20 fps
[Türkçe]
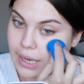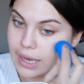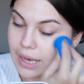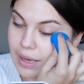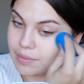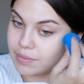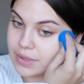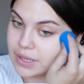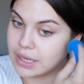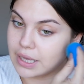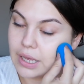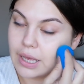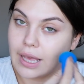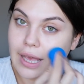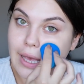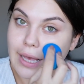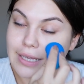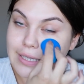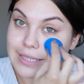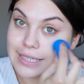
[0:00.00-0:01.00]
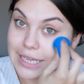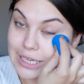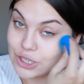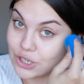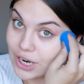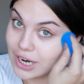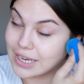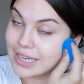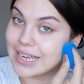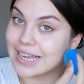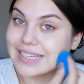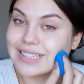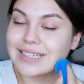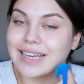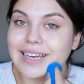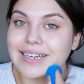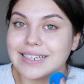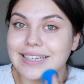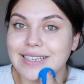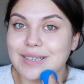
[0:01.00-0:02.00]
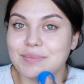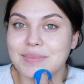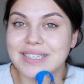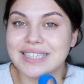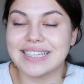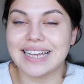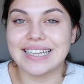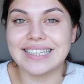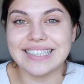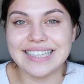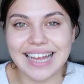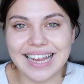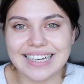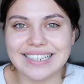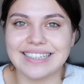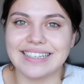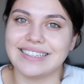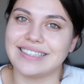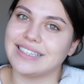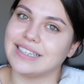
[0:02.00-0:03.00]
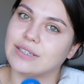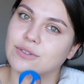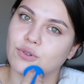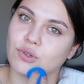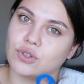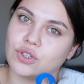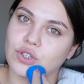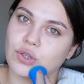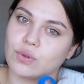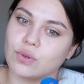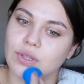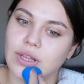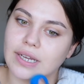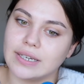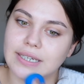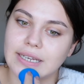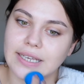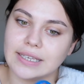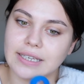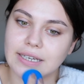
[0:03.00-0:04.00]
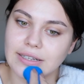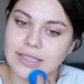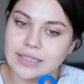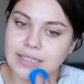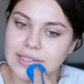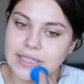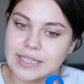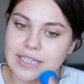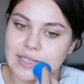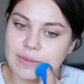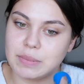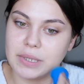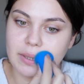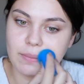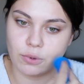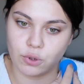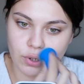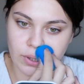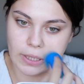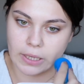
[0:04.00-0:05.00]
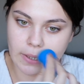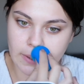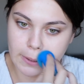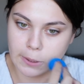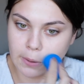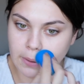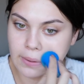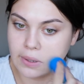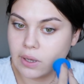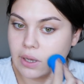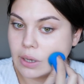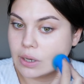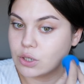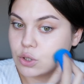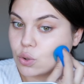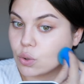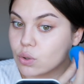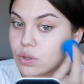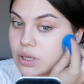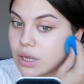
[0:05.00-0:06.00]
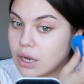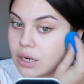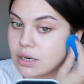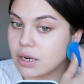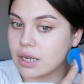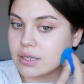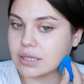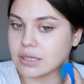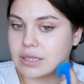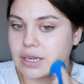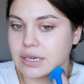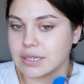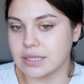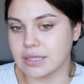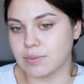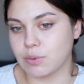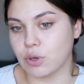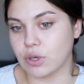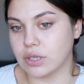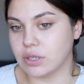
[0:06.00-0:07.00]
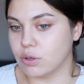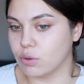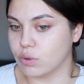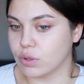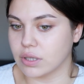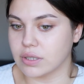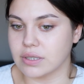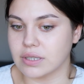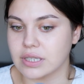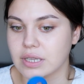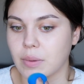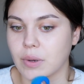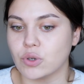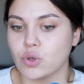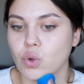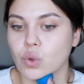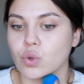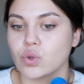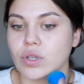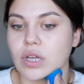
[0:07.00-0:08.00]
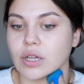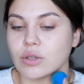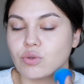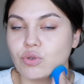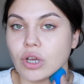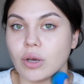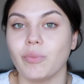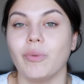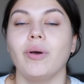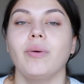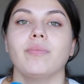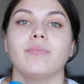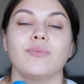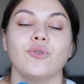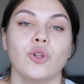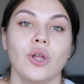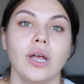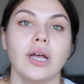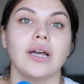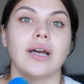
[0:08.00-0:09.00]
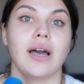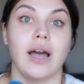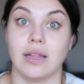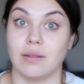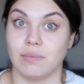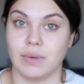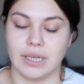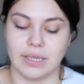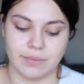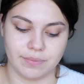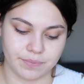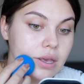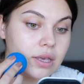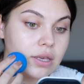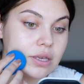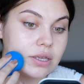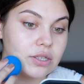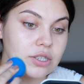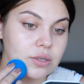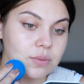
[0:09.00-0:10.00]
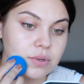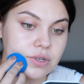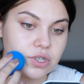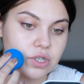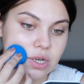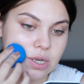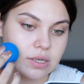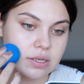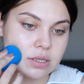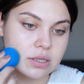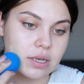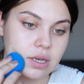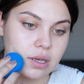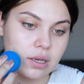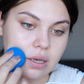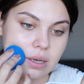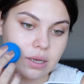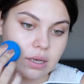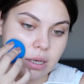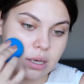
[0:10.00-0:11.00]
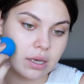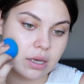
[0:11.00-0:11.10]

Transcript: hem de seçerken ten rengimizden neredeyse 2 ton açık olan rengi alırsanız 1,5-2 ton çok daha rahat edersiniz. Böyle ilk uyguladığınız zaman çok güzel duruyor ama buna kanmayın. İkinci bir şey ise e,